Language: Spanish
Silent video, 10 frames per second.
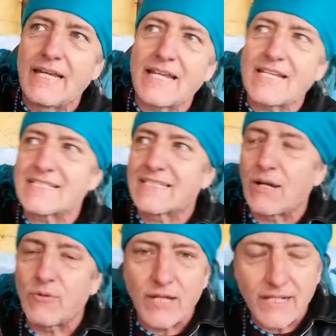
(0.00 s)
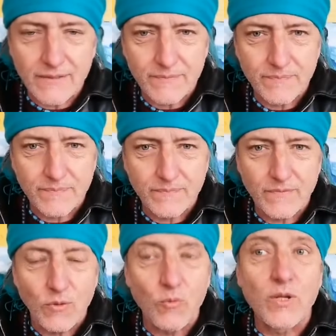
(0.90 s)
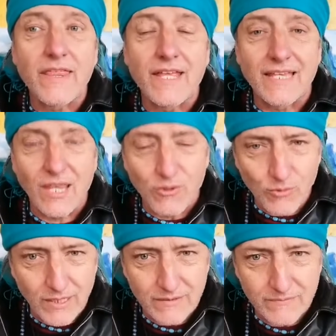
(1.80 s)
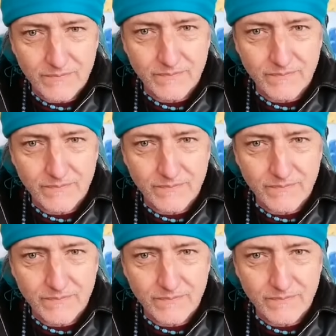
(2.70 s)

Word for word: era instaurar una dictadura.